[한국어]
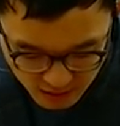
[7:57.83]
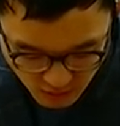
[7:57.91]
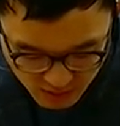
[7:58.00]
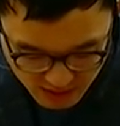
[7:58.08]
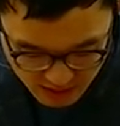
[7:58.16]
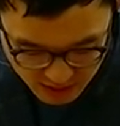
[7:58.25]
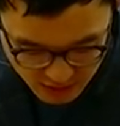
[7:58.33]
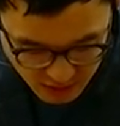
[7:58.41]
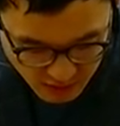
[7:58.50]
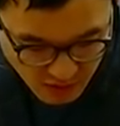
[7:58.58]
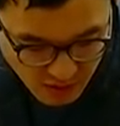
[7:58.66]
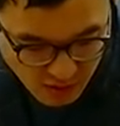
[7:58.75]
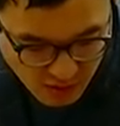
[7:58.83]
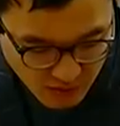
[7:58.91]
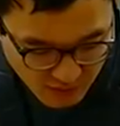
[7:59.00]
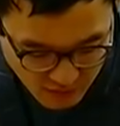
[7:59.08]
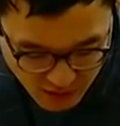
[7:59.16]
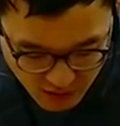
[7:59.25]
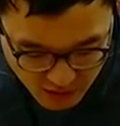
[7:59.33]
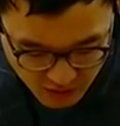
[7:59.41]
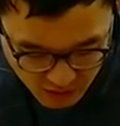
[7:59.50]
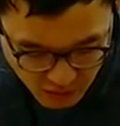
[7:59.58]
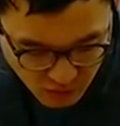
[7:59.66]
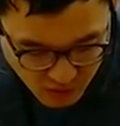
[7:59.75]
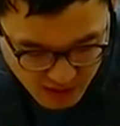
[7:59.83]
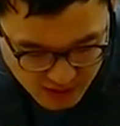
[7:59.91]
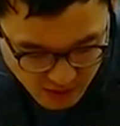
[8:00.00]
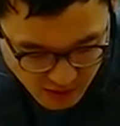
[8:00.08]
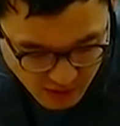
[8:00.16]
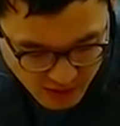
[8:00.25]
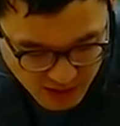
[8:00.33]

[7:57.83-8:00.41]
동사는요. refer to 해서요.